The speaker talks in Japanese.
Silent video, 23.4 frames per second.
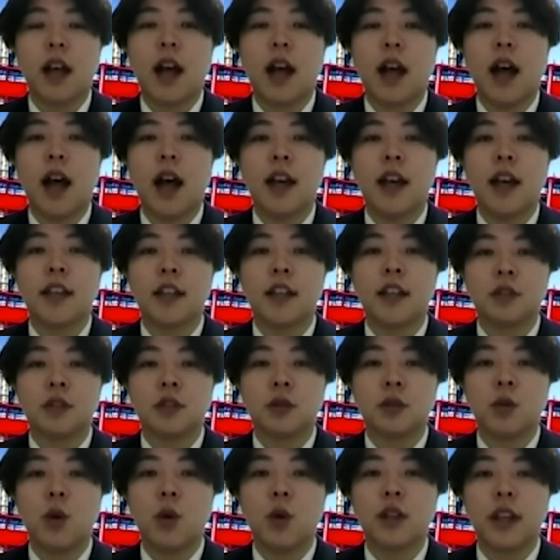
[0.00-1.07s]
IELTS
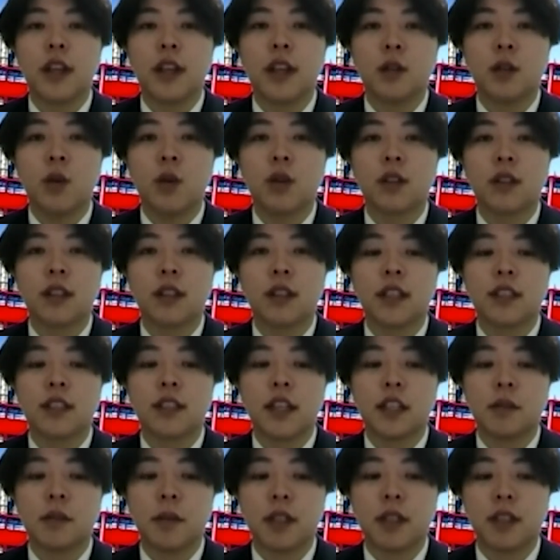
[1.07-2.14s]
5.5 を達成し
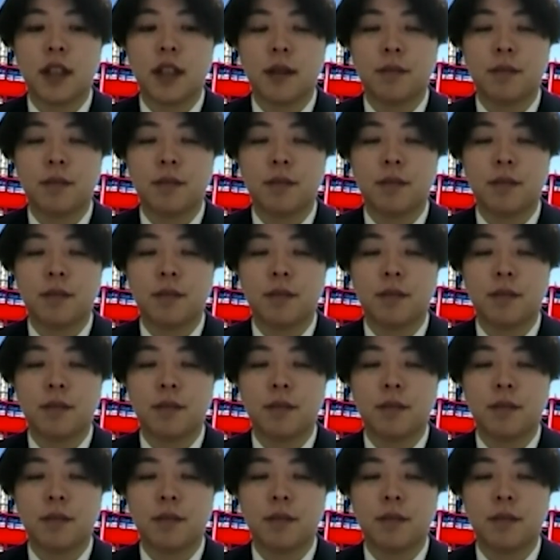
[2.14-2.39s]
ました。